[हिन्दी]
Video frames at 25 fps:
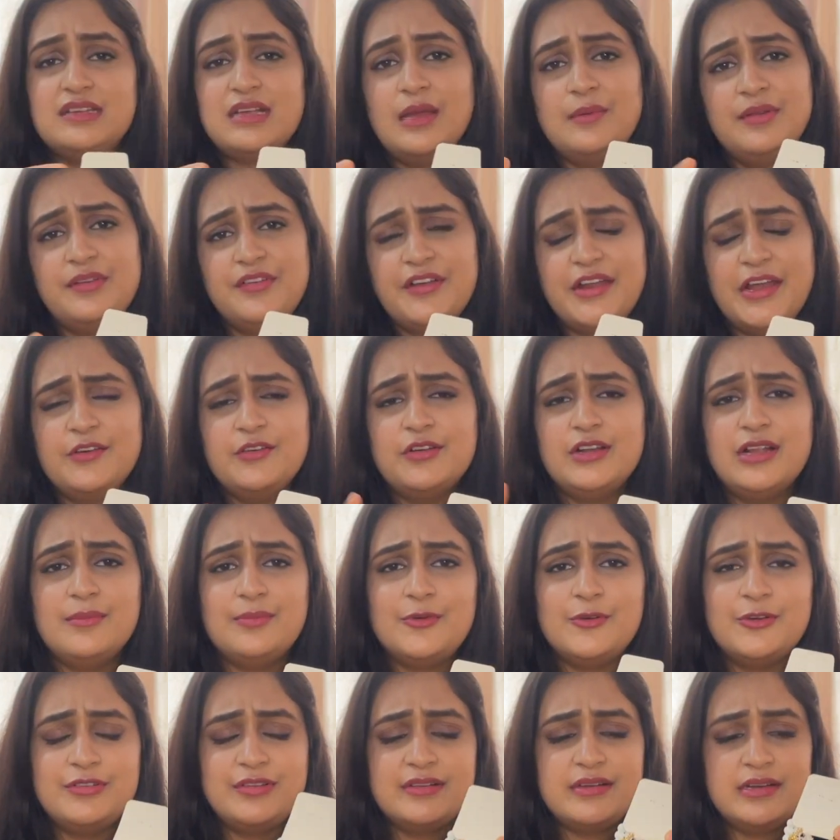कभी ट्राइवन
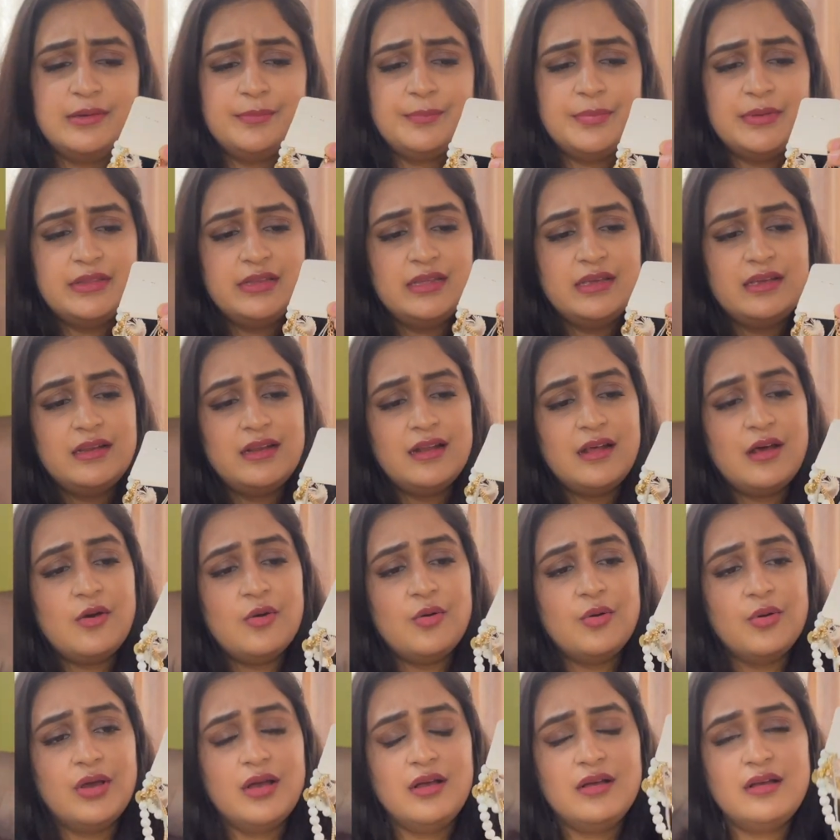आपको स्क्रीन पे दिख रहा
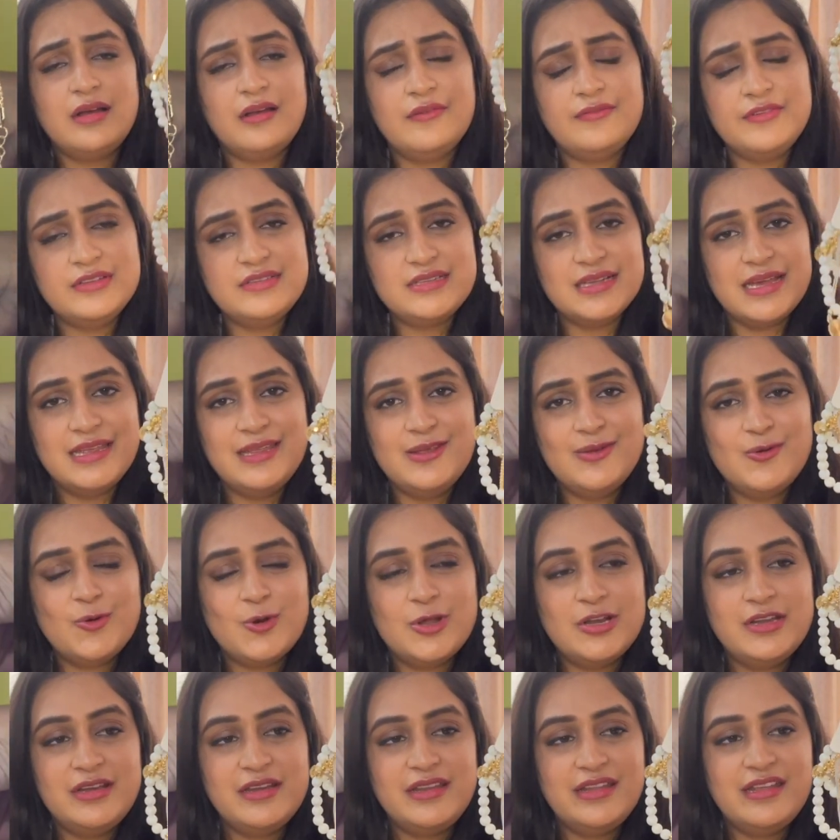होगा काफ़ी सही
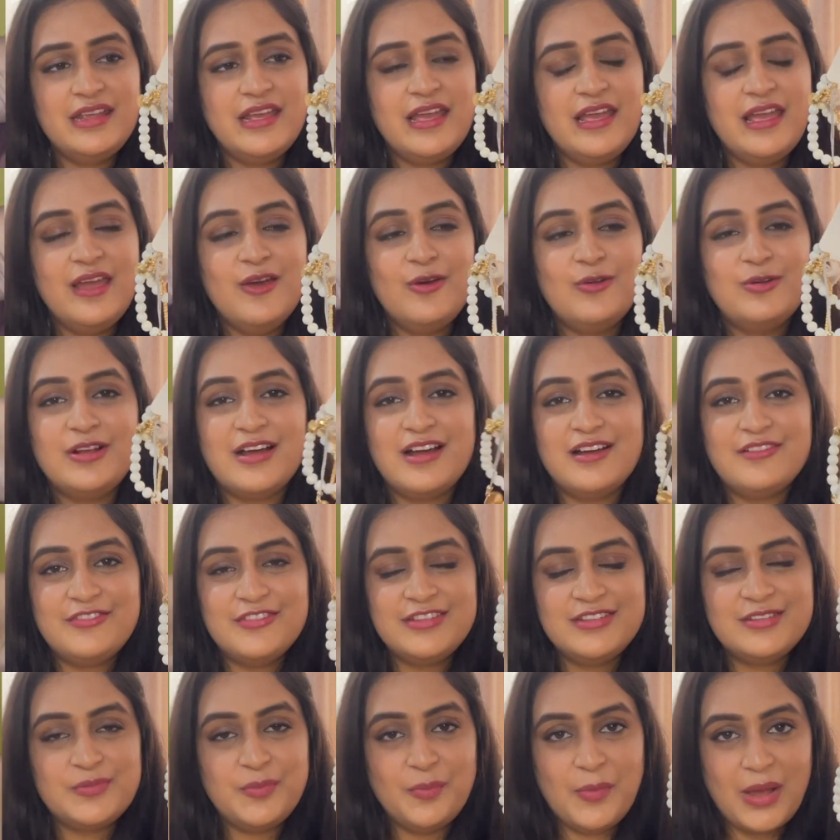क्वालिटी है और
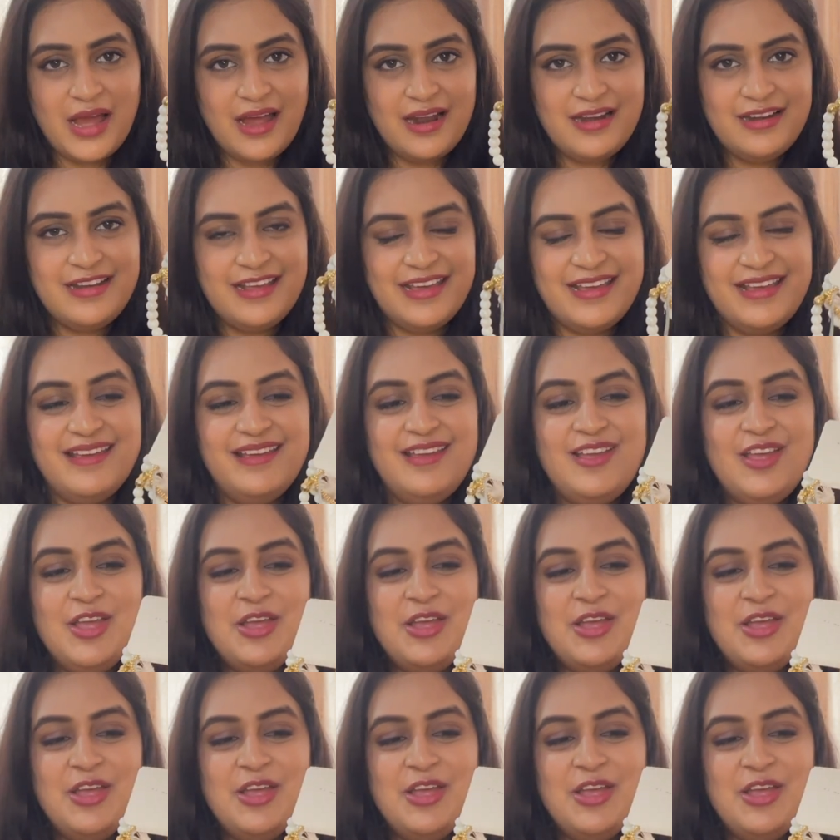काफ़ी स्मार्ट है